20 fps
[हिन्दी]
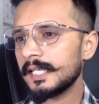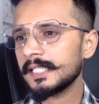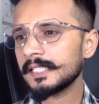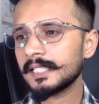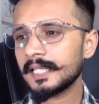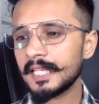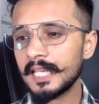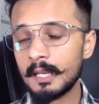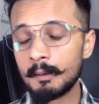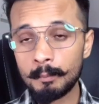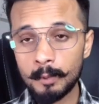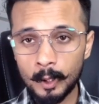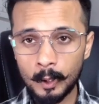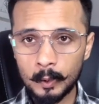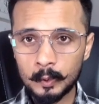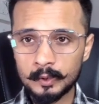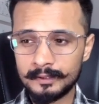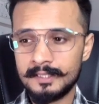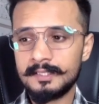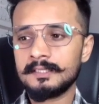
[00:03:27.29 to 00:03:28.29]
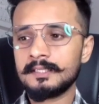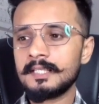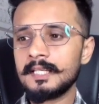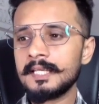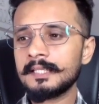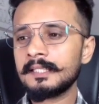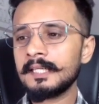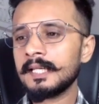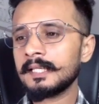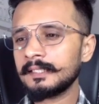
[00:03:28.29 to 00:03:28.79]
एस टी ए ब्लॉक चेन के
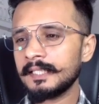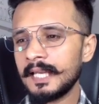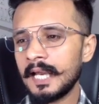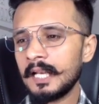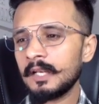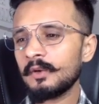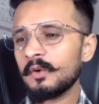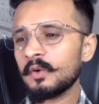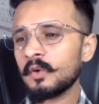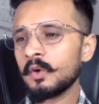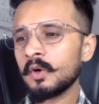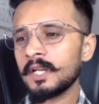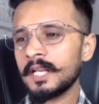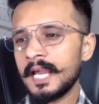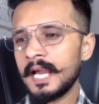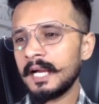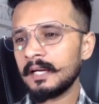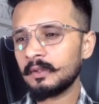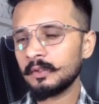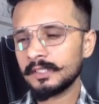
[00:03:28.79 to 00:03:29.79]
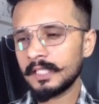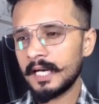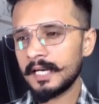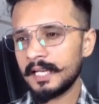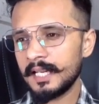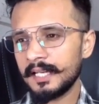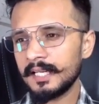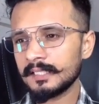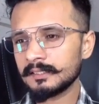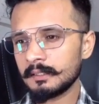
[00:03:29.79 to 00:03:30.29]
लेके एक नया लोगो नया कुछ
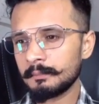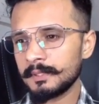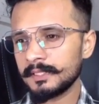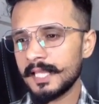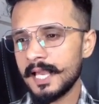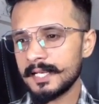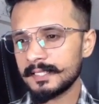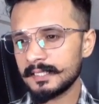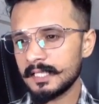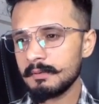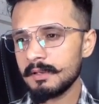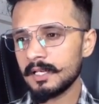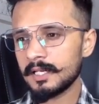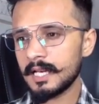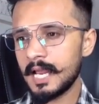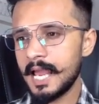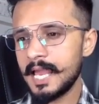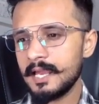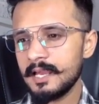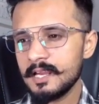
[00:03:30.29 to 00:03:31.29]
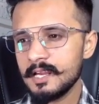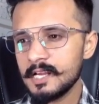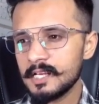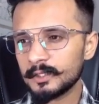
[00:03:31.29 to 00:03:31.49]
आर्टिकल्स हमें देखने मिल रहा है